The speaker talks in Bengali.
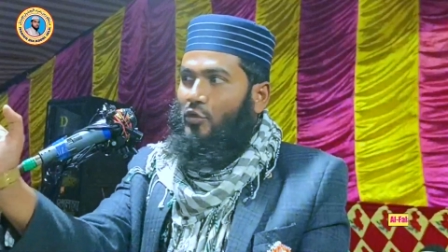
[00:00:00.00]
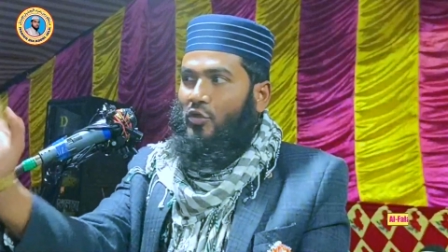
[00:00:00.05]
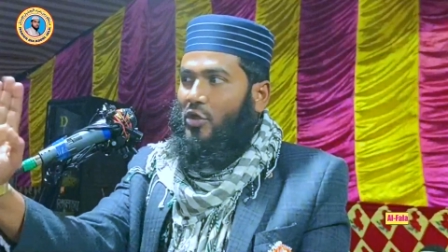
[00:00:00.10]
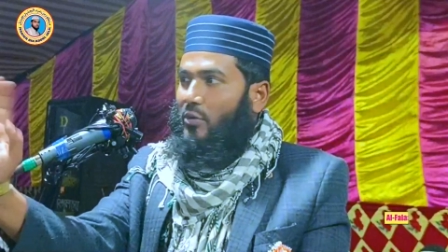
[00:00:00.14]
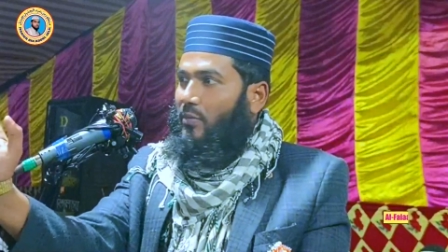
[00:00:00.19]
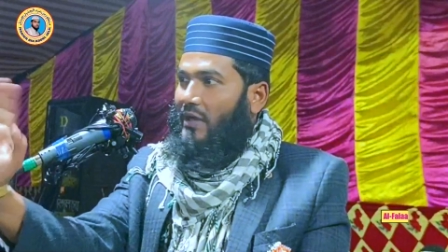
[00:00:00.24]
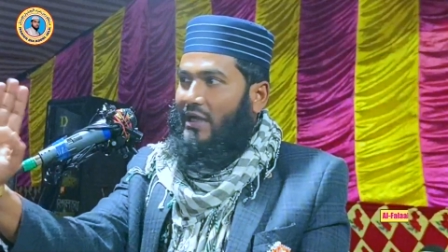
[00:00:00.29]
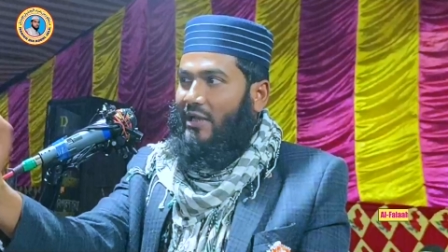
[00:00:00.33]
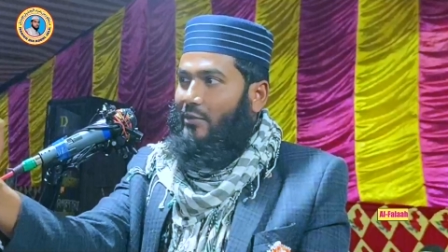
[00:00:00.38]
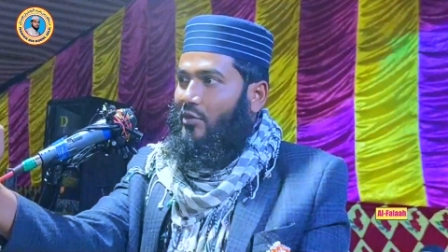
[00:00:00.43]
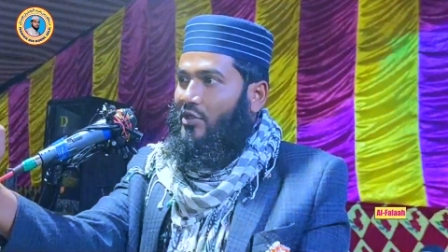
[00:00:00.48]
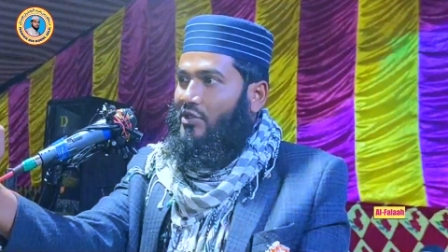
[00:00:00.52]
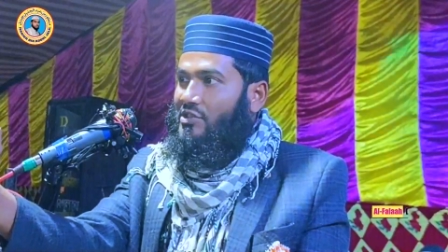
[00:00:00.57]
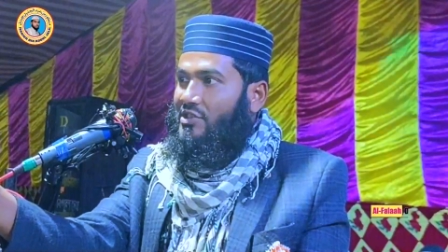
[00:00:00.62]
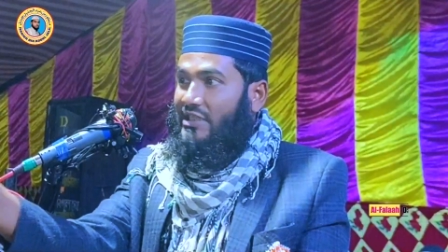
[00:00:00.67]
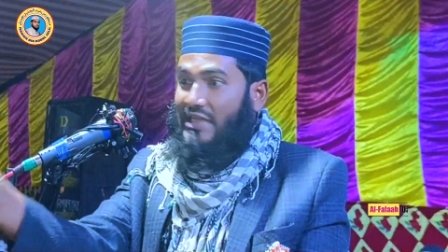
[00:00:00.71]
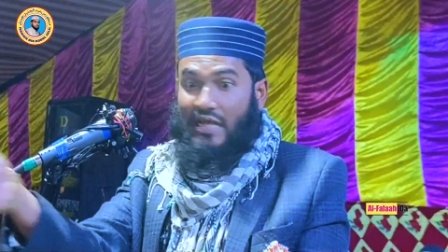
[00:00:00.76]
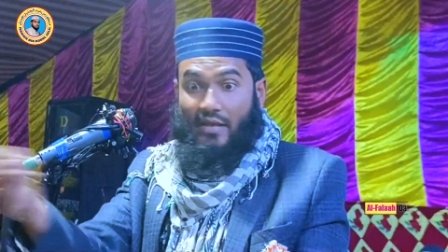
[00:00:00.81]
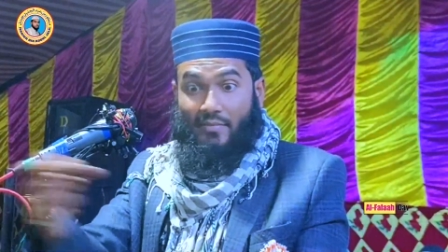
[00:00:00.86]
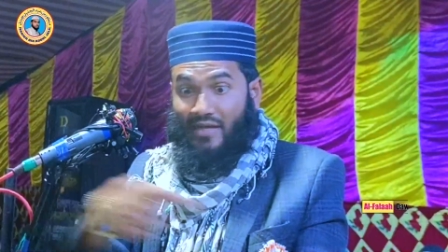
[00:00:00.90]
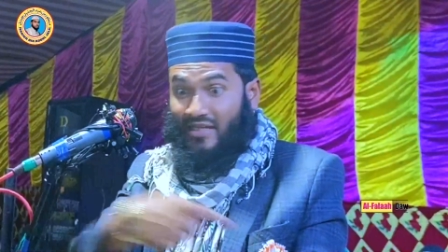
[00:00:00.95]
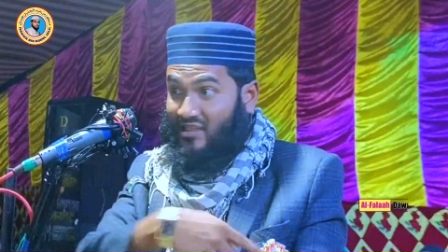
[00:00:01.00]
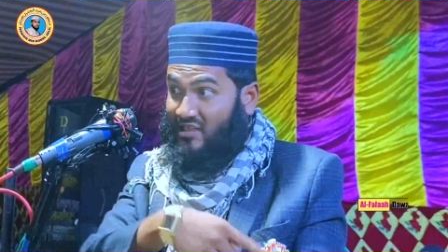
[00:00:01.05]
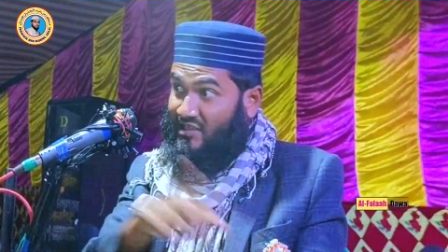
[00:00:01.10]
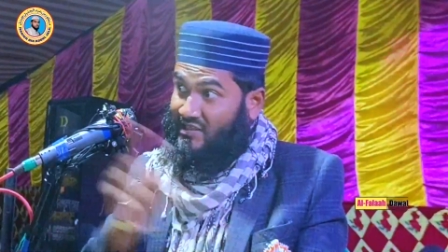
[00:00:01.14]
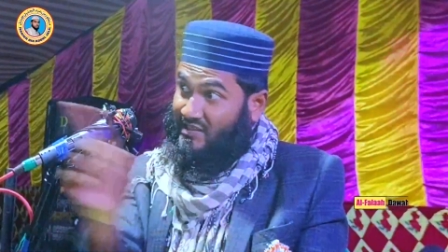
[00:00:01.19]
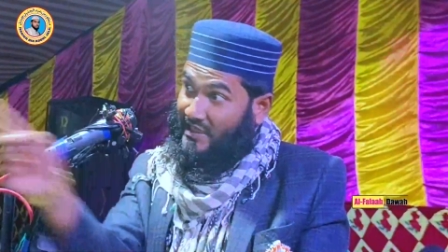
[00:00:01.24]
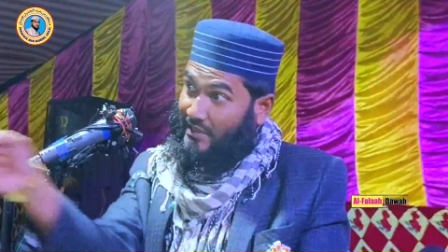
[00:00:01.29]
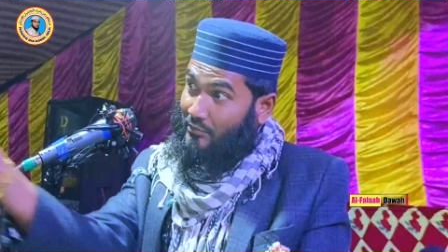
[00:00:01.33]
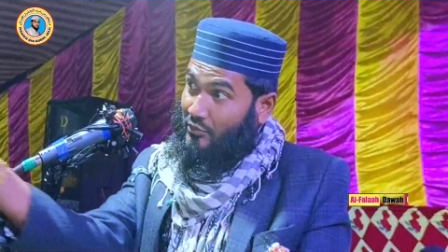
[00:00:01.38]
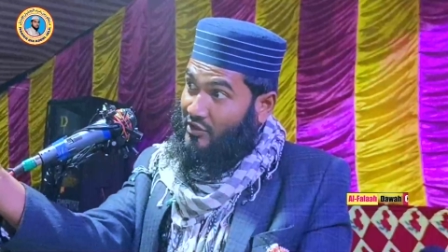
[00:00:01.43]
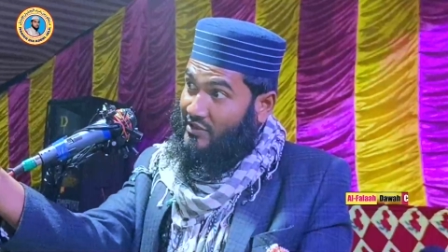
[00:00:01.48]
উল্টোপাল্টা বলছি না মাদানী
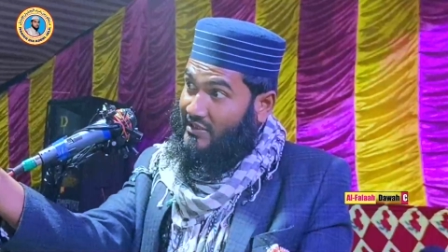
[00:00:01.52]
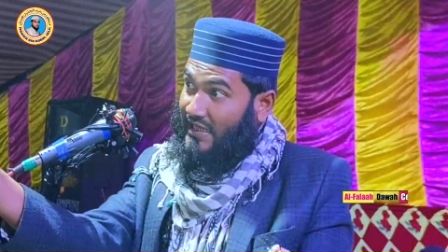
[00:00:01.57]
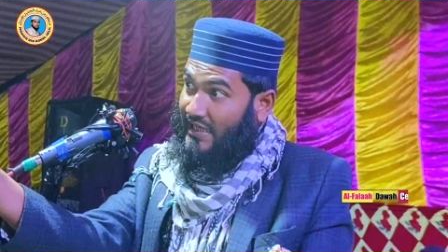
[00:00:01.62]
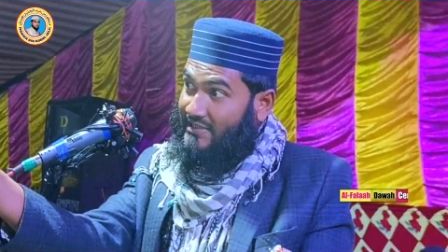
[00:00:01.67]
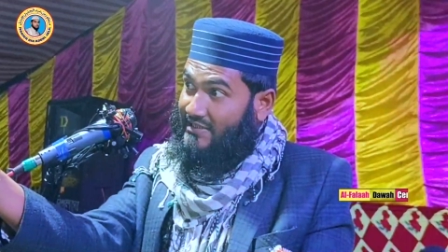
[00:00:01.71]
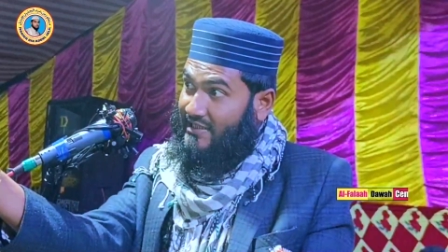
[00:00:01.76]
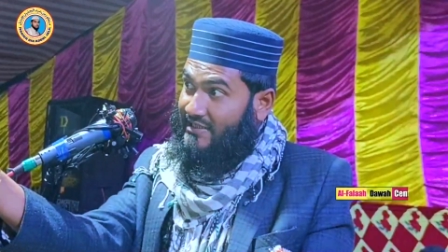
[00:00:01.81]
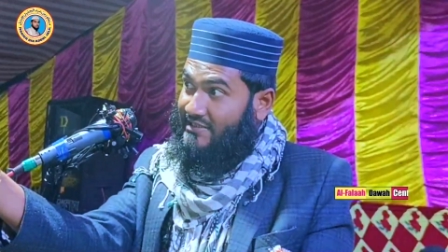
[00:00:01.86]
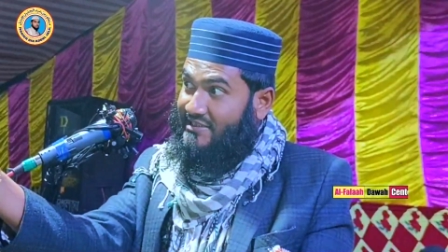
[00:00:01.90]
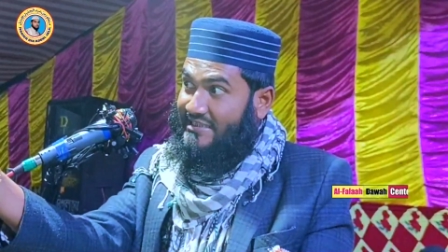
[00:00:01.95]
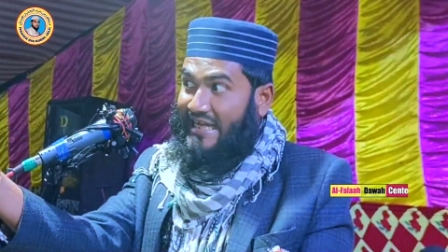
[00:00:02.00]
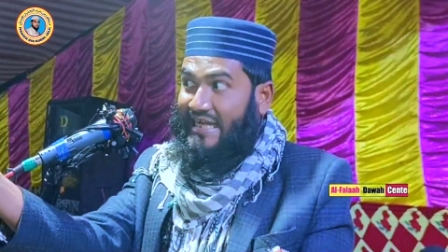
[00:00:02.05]
সাহেব বসে আছেন